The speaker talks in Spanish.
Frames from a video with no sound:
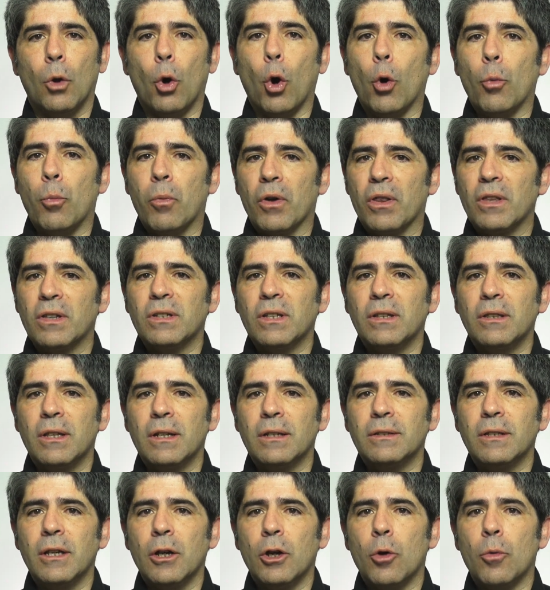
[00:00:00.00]
o puede
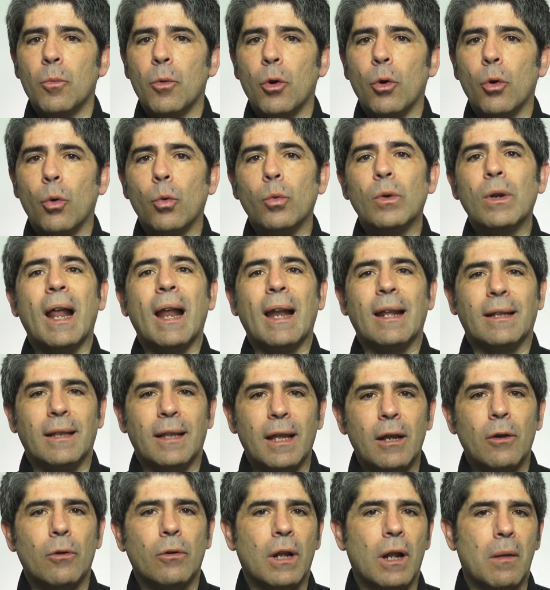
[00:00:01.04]
sentirse como un
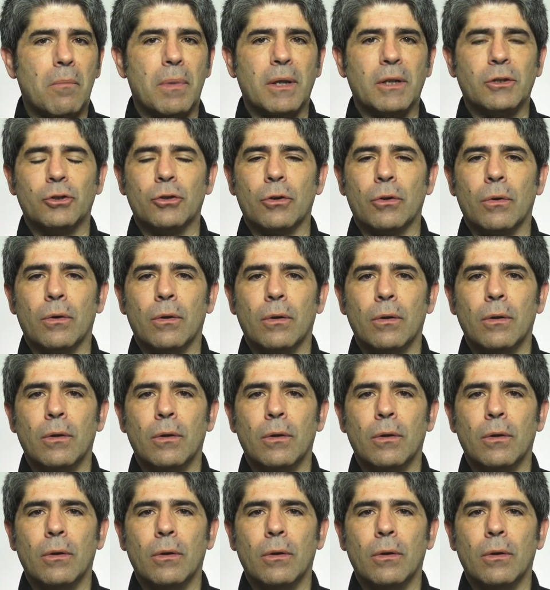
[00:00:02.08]
aleteo en el pecho.